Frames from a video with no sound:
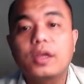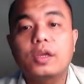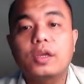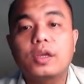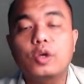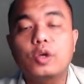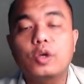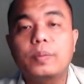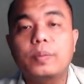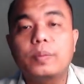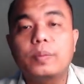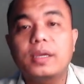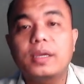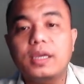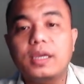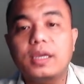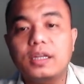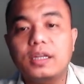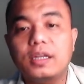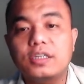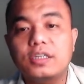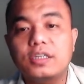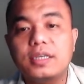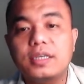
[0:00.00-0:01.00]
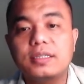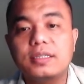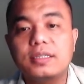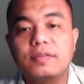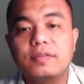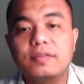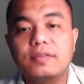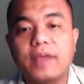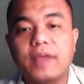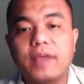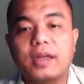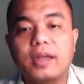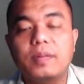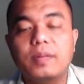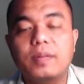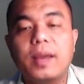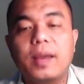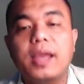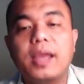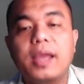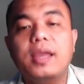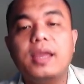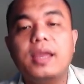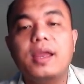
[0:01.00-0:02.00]
cubic inches divided
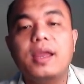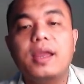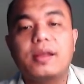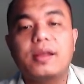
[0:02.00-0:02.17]
by